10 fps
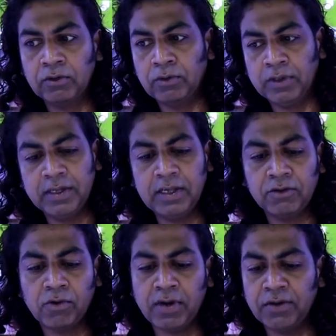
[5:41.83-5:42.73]
तो देखते हैं
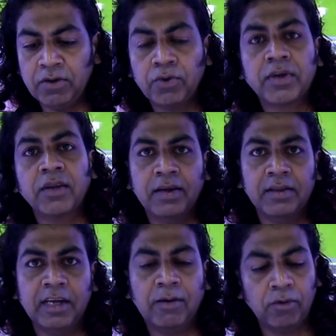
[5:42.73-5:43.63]
इसको कैसे यूज़ कर
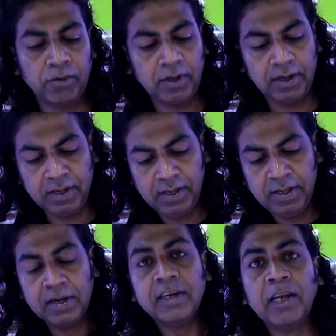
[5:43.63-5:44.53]
करते हैं और उसका
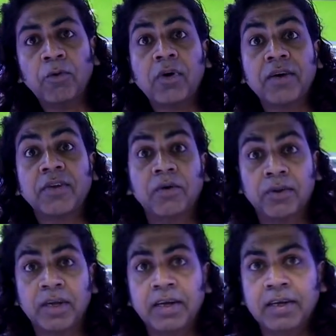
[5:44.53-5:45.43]
डेमो कैसा होता